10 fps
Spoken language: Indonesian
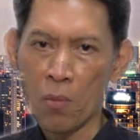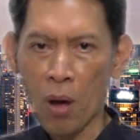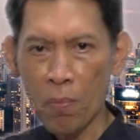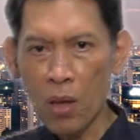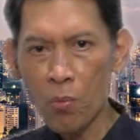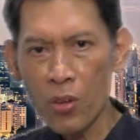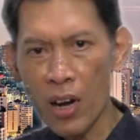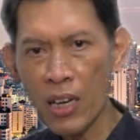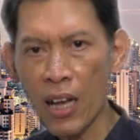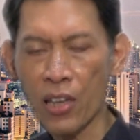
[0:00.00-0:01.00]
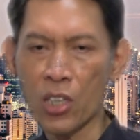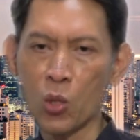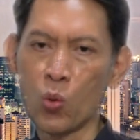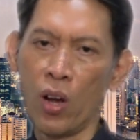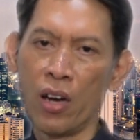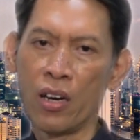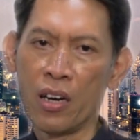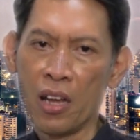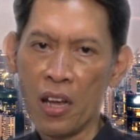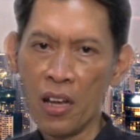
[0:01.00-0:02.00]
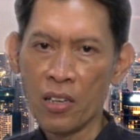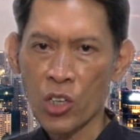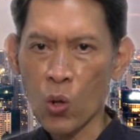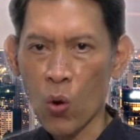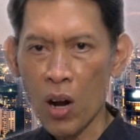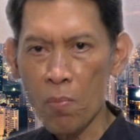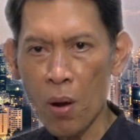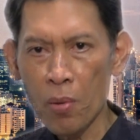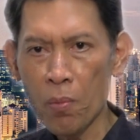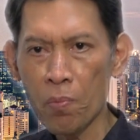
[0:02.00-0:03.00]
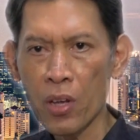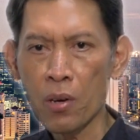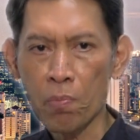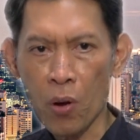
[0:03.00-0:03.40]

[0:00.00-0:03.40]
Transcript: Bapak Ibu yang dikasih Tuhan, seorang pemimpin